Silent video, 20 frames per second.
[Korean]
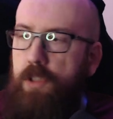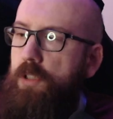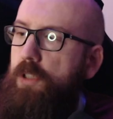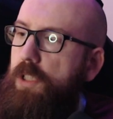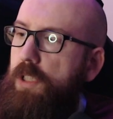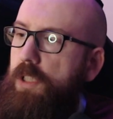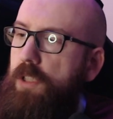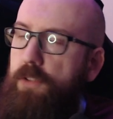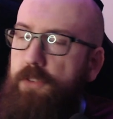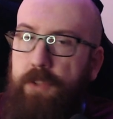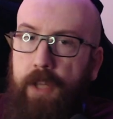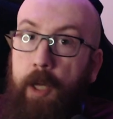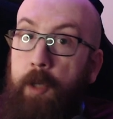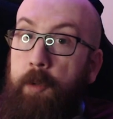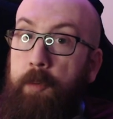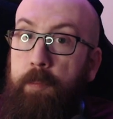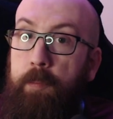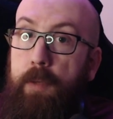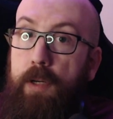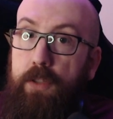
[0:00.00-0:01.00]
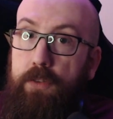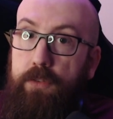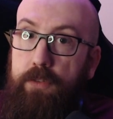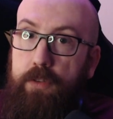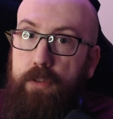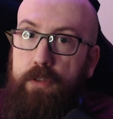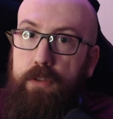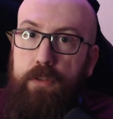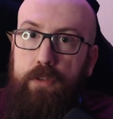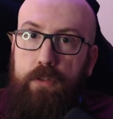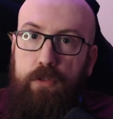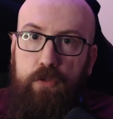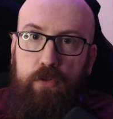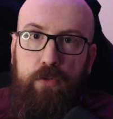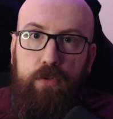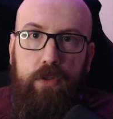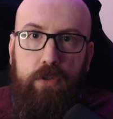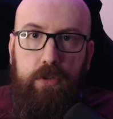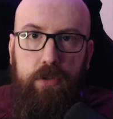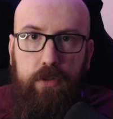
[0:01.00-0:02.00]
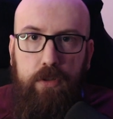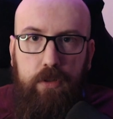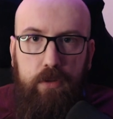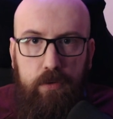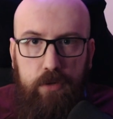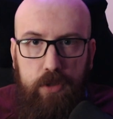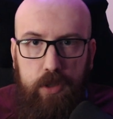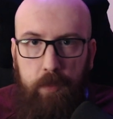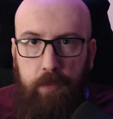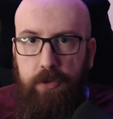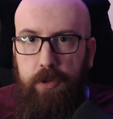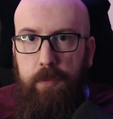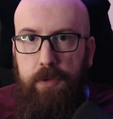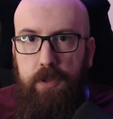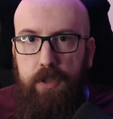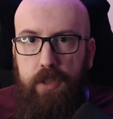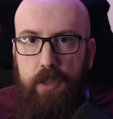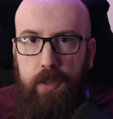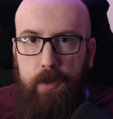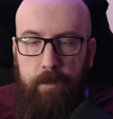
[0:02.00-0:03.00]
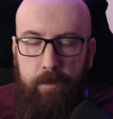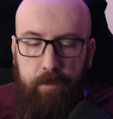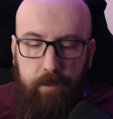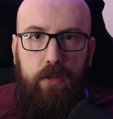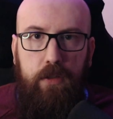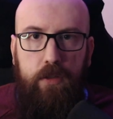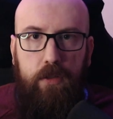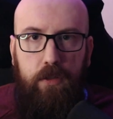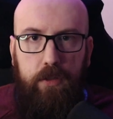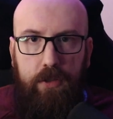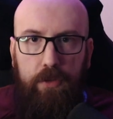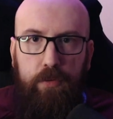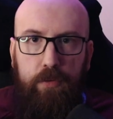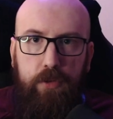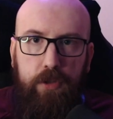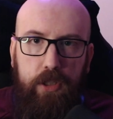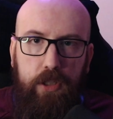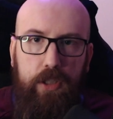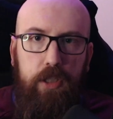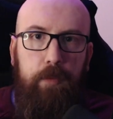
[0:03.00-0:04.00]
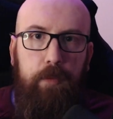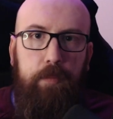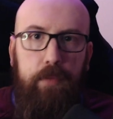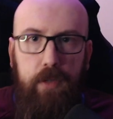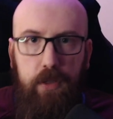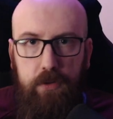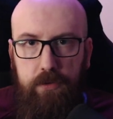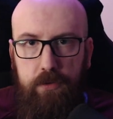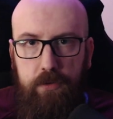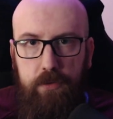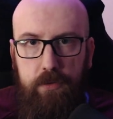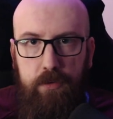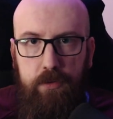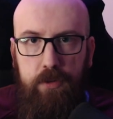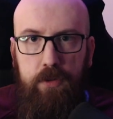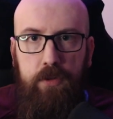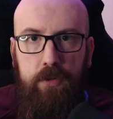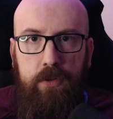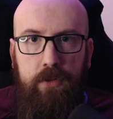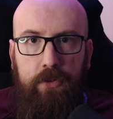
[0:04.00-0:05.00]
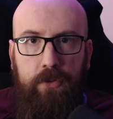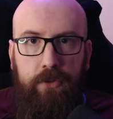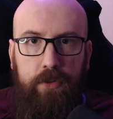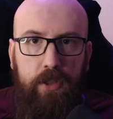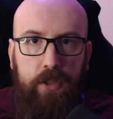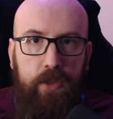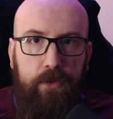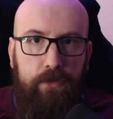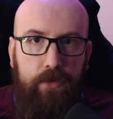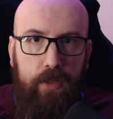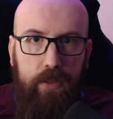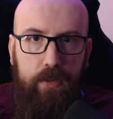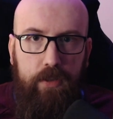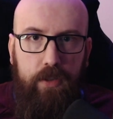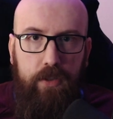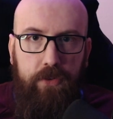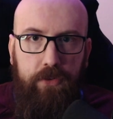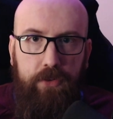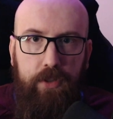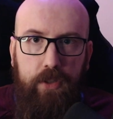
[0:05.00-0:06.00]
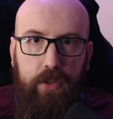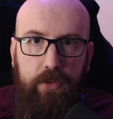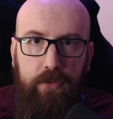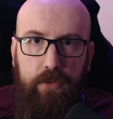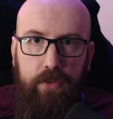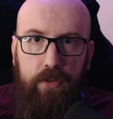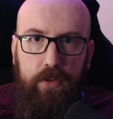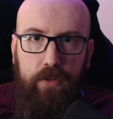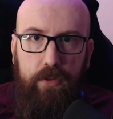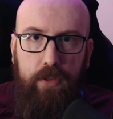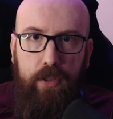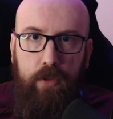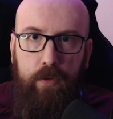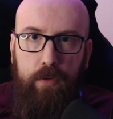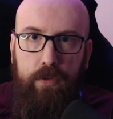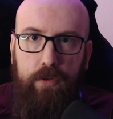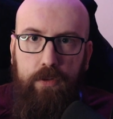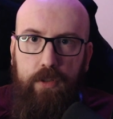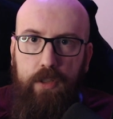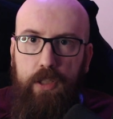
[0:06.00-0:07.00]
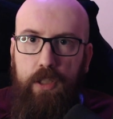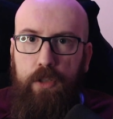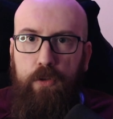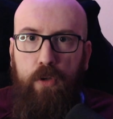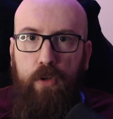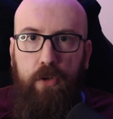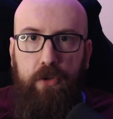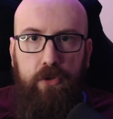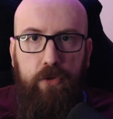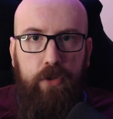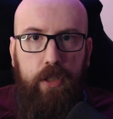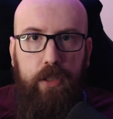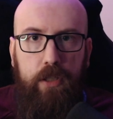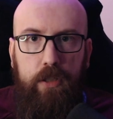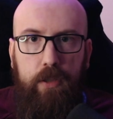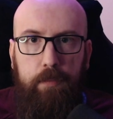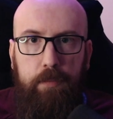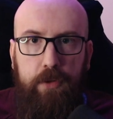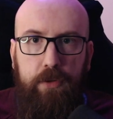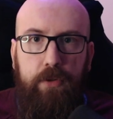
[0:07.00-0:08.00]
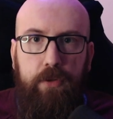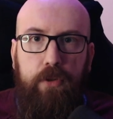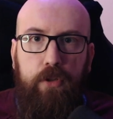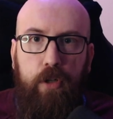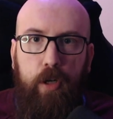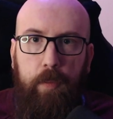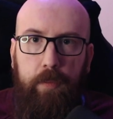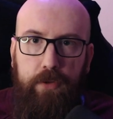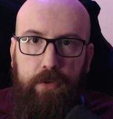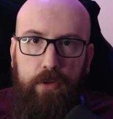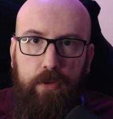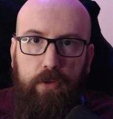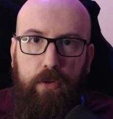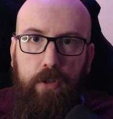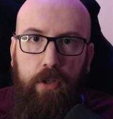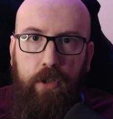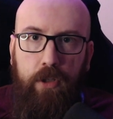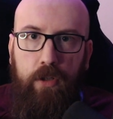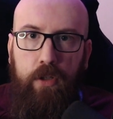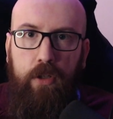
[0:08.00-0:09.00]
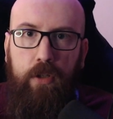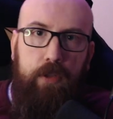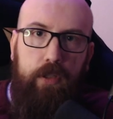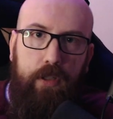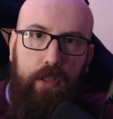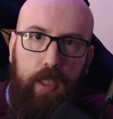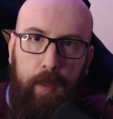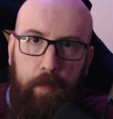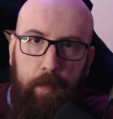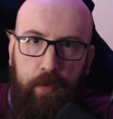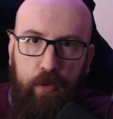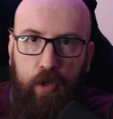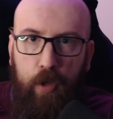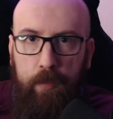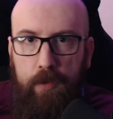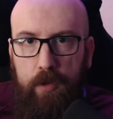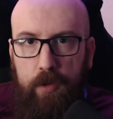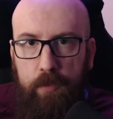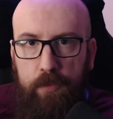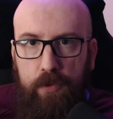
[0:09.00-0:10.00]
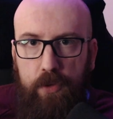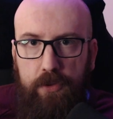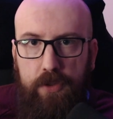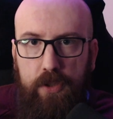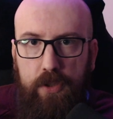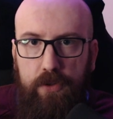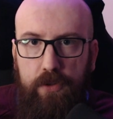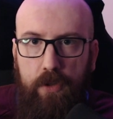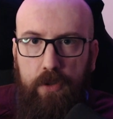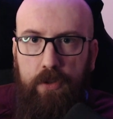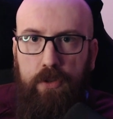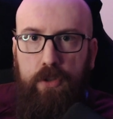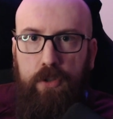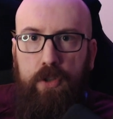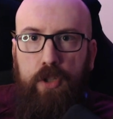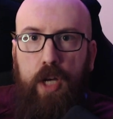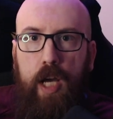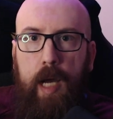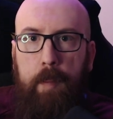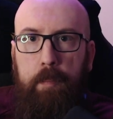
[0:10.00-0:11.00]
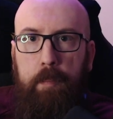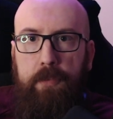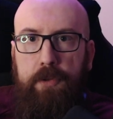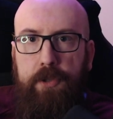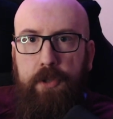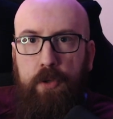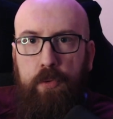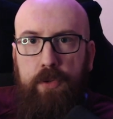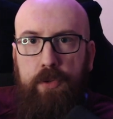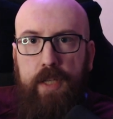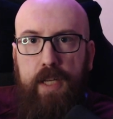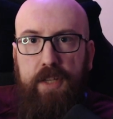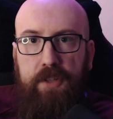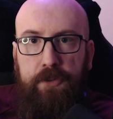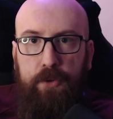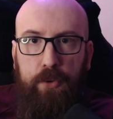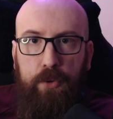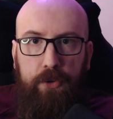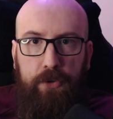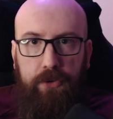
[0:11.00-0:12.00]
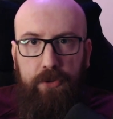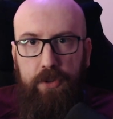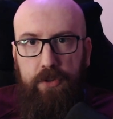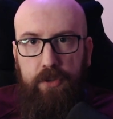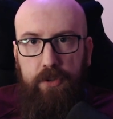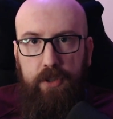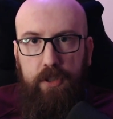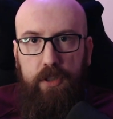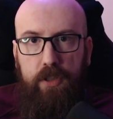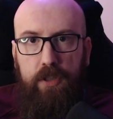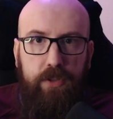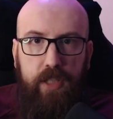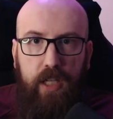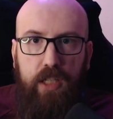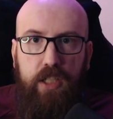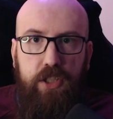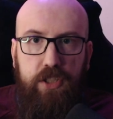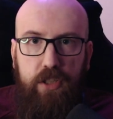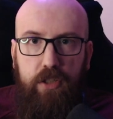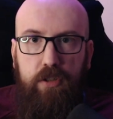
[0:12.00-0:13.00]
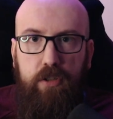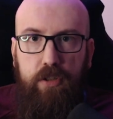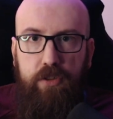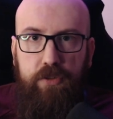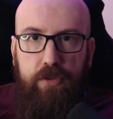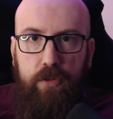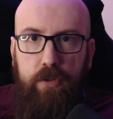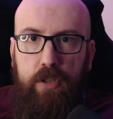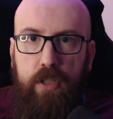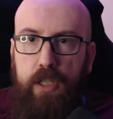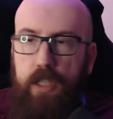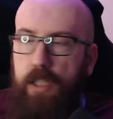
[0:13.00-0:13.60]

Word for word: 이 스낵박스를 추천드리고 싶습니다. 그리고 이 힛박스로는 스트리트 파이터 6에 나올 때 걱정할 필요가 없을 거예요. 캡콤은 며칠 전에 그 업다운 SOCD 난리 시켰죠.